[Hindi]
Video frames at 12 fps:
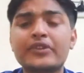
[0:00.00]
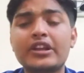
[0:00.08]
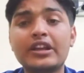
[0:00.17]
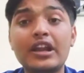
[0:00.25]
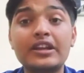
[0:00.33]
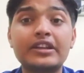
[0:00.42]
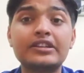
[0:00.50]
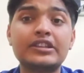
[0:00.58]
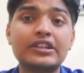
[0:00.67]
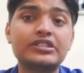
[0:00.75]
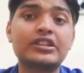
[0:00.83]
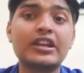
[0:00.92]
इंग्लैंड की
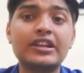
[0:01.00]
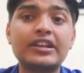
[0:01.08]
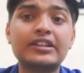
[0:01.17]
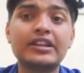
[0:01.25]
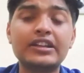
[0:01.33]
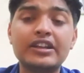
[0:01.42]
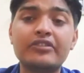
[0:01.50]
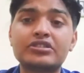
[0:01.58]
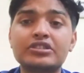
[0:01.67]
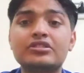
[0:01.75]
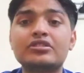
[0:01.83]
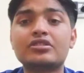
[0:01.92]
सीरीज खेली गई थी इंडिया
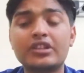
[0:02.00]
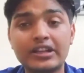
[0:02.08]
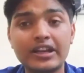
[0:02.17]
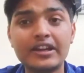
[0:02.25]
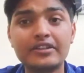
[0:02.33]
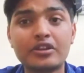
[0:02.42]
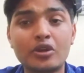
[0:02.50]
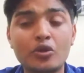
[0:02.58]
वर्सेज इंग्लैंड